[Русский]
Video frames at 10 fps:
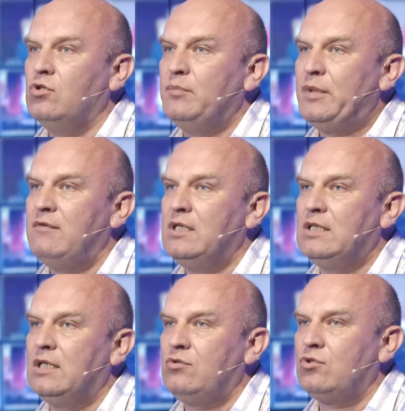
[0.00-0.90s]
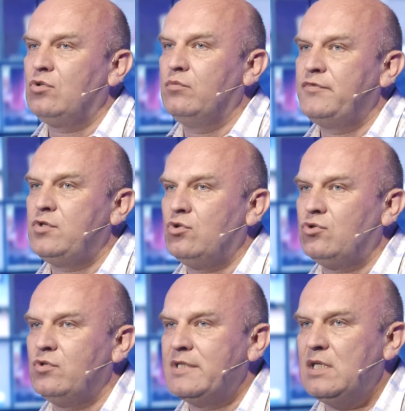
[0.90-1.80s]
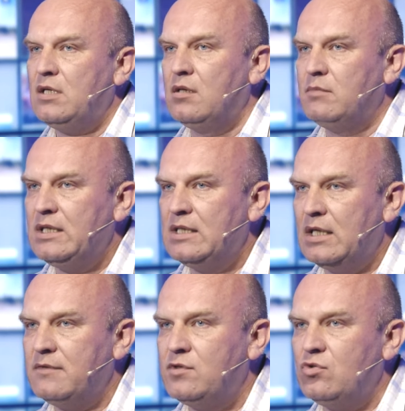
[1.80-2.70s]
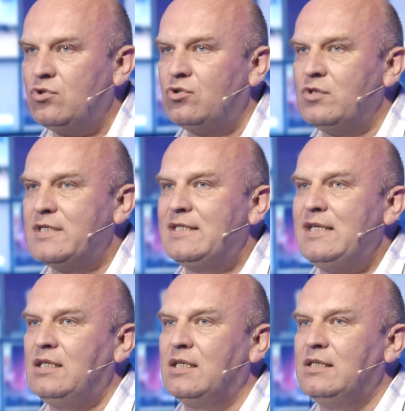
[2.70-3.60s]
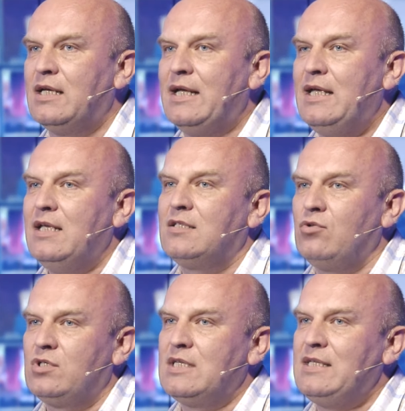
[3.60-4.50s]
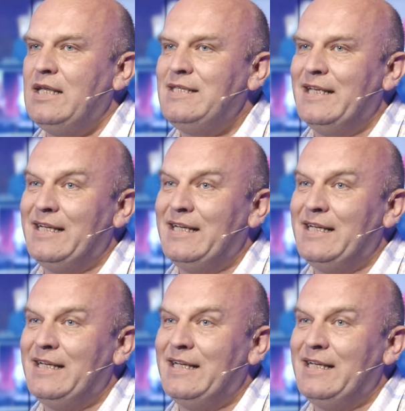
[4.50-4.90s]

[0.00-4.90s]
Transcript: направлено на то, чтобы все, что сделал Майдан, все, что сделано с точки зрения